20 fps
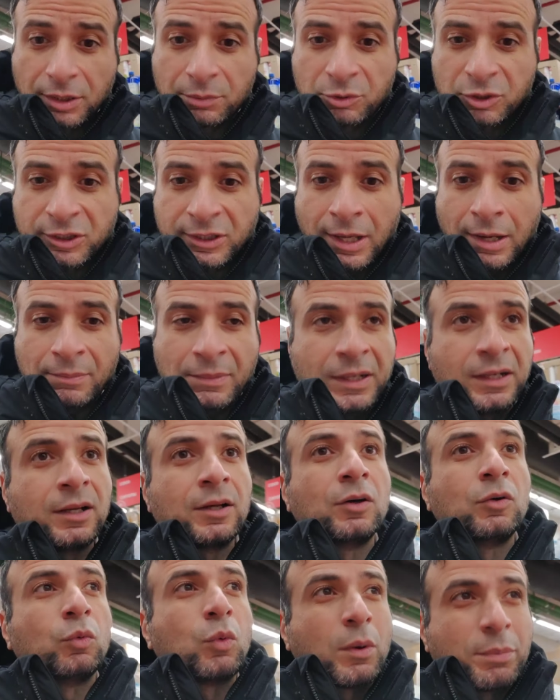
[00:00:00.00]
مستعمل
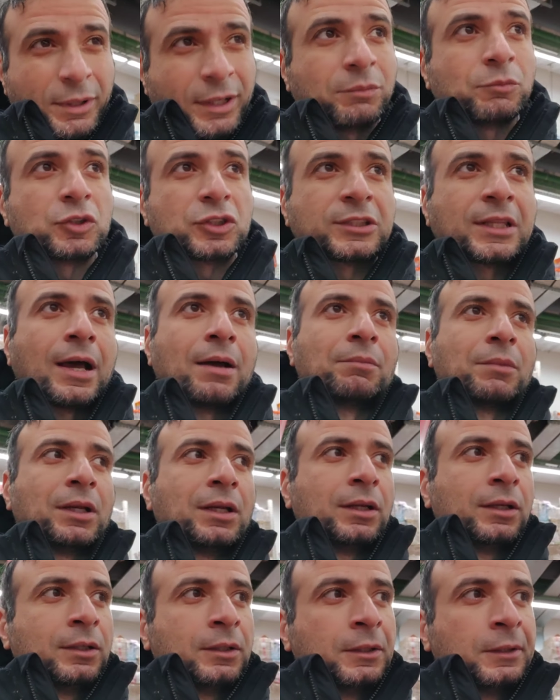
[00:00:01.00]
وابيع مستعمل
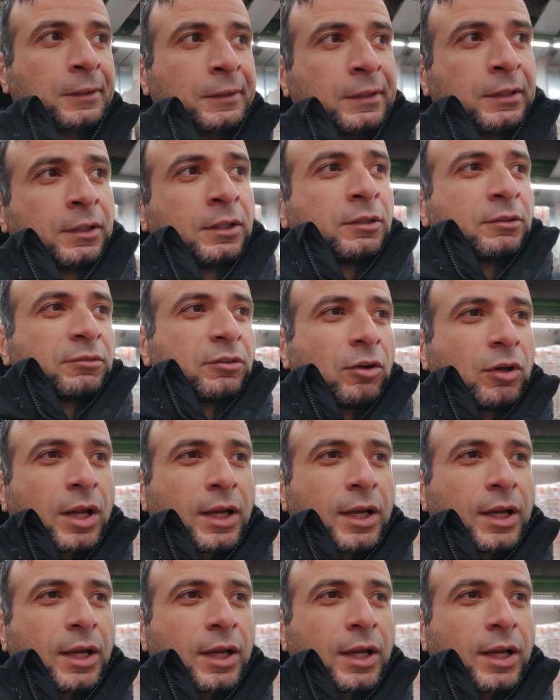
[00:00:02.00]
يقول